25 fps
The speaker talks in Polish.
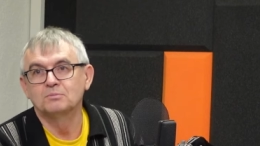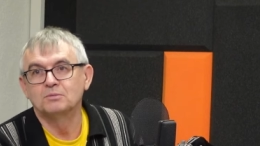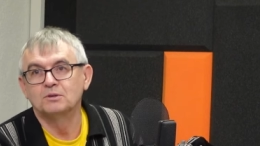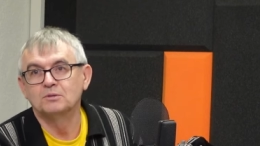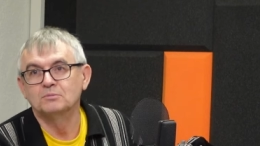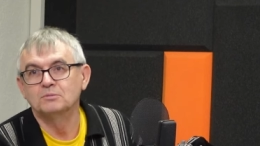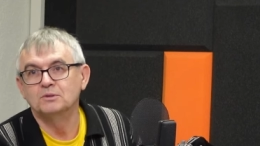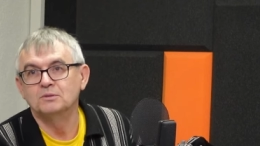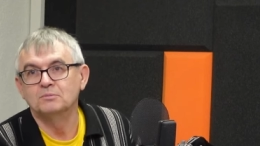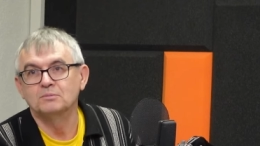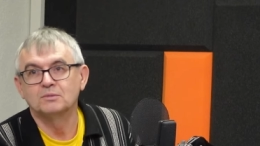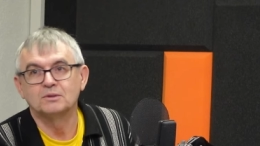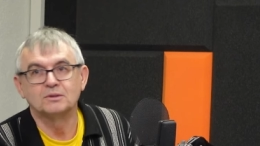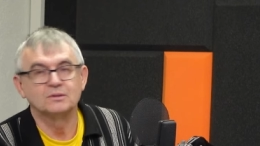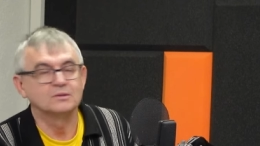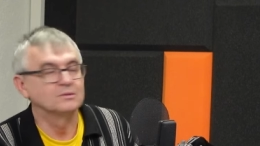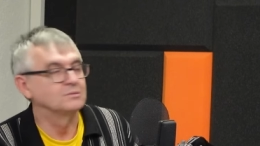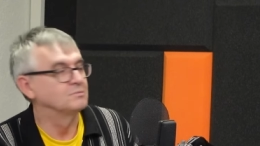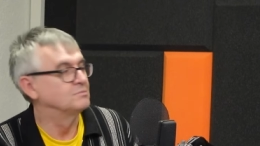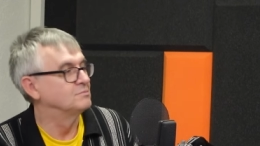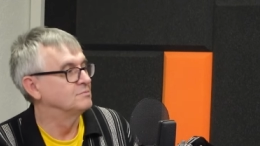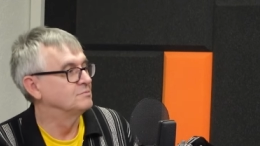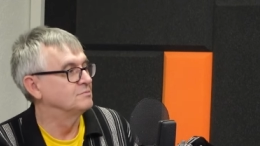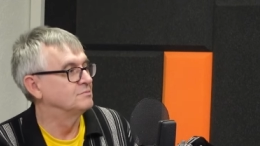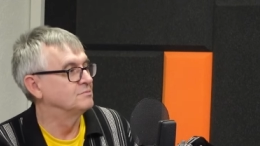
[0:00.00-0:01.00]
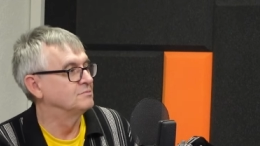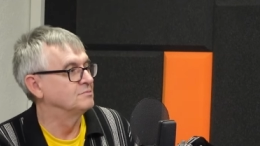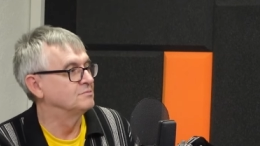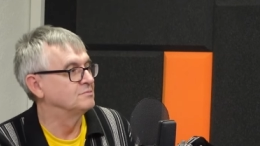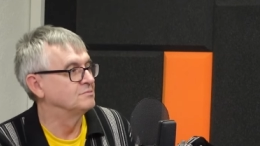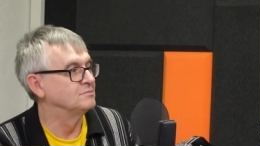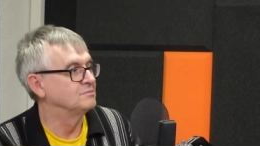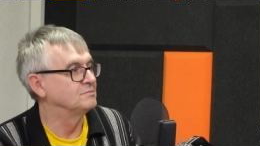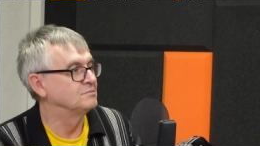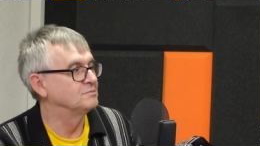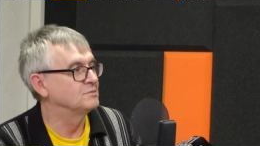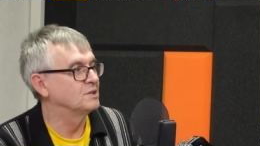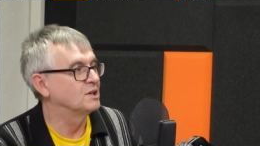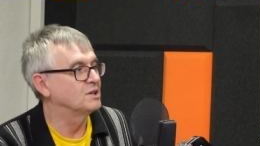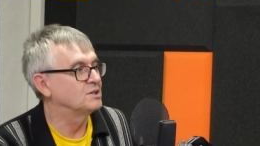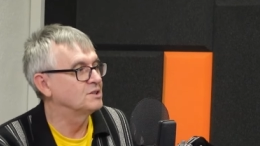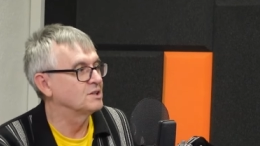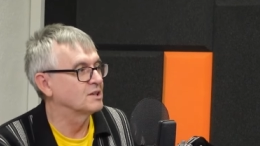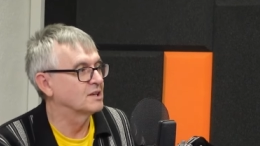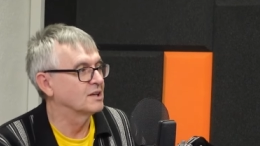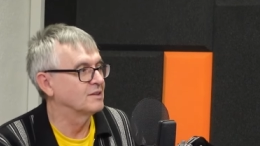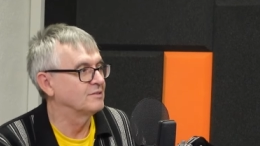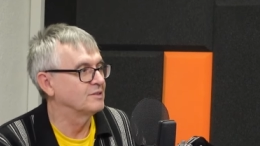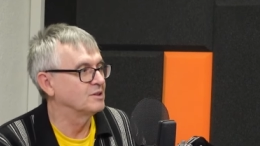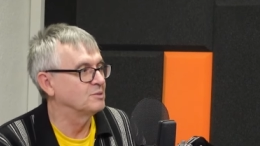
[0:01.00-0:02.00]
pomimo Mm,
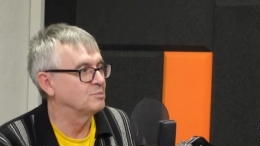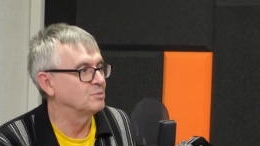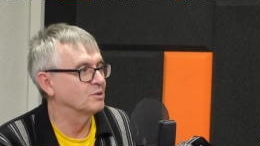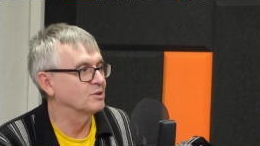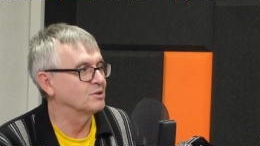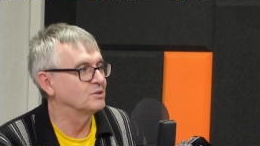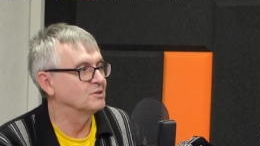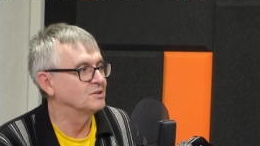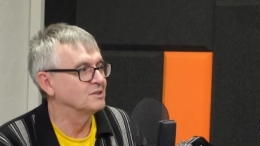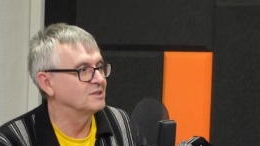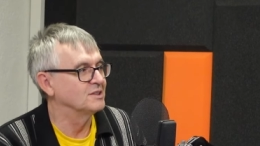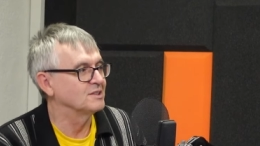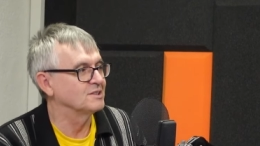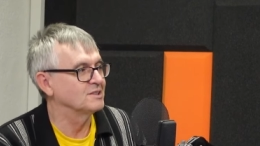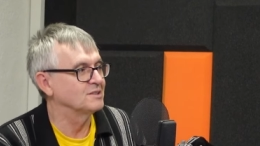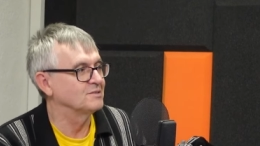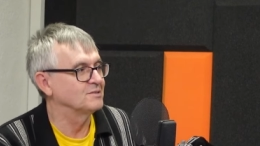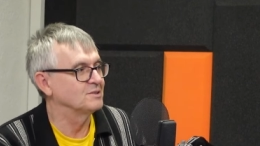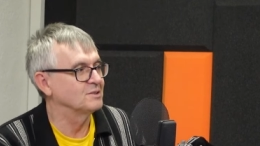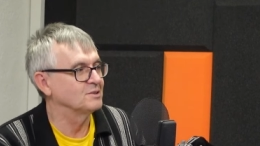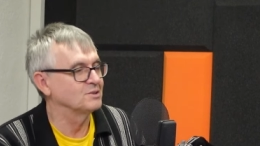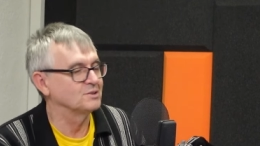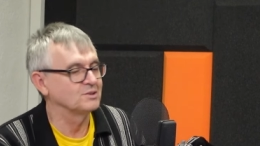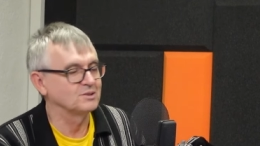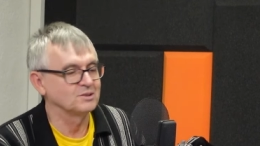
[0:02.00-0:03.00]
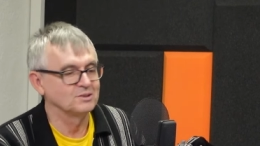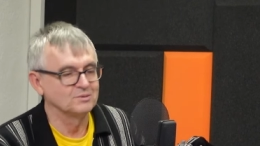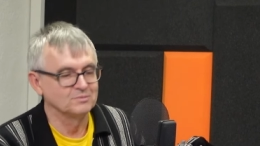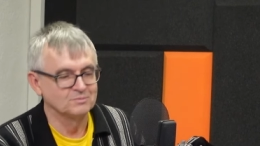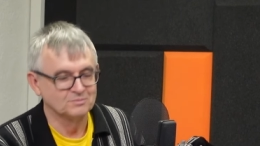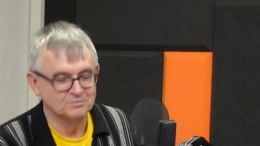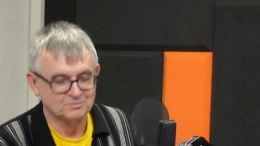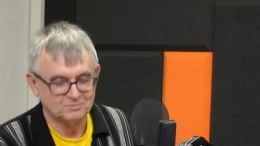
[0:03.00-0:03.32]
nieciekawej pogody na zewnątrz.